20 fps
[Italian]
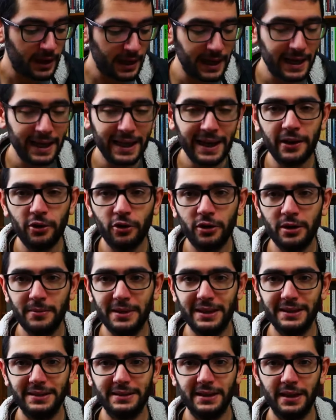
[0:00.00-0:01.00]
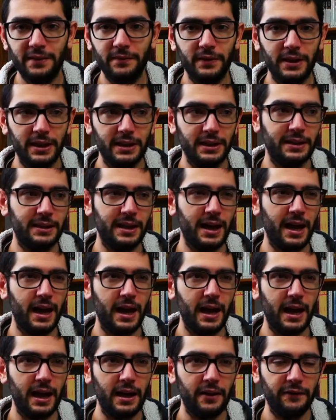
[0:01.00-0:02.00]
e l'hanno rimessa in
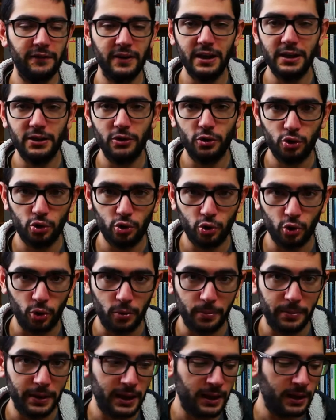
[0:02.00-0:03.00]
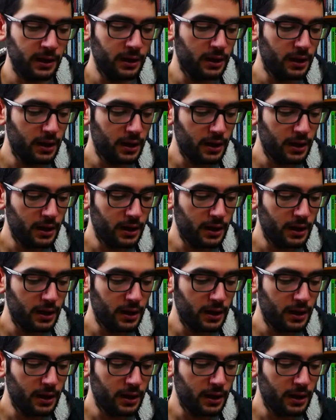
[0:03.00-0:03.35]
vendita alla fine di ottobre.